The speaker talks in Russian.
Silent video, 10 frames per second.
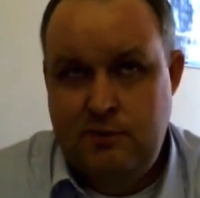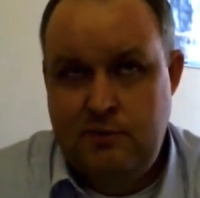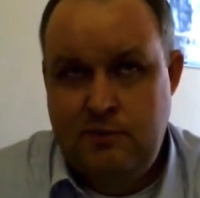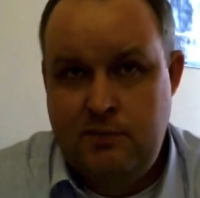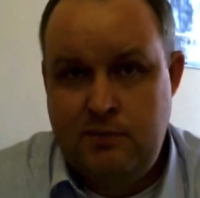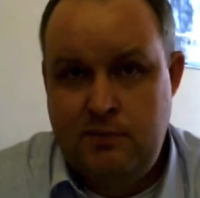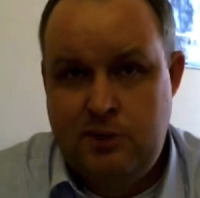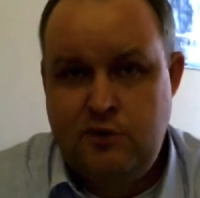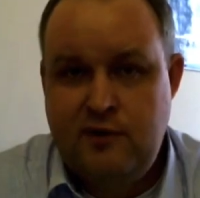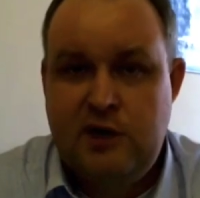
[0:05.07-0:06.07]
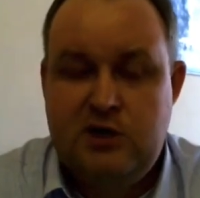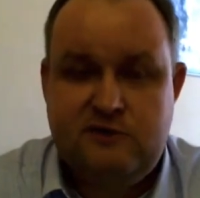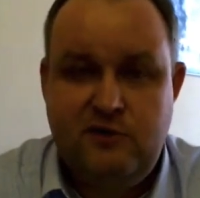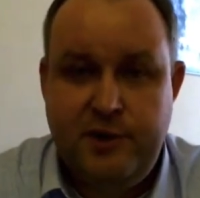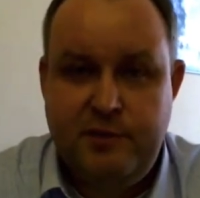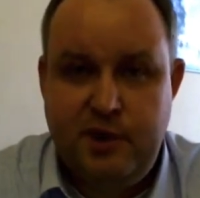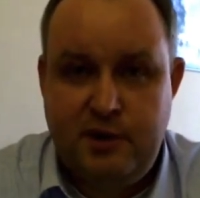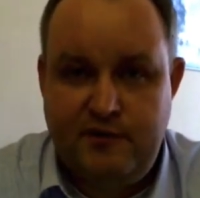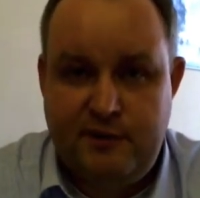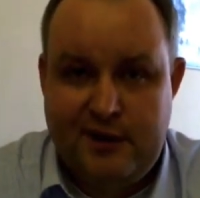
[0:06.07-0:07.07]
большого количества
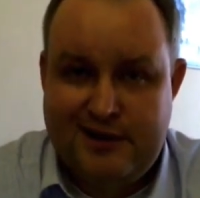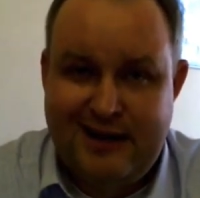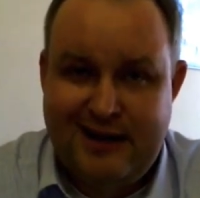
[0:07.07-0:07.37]
примеров нет.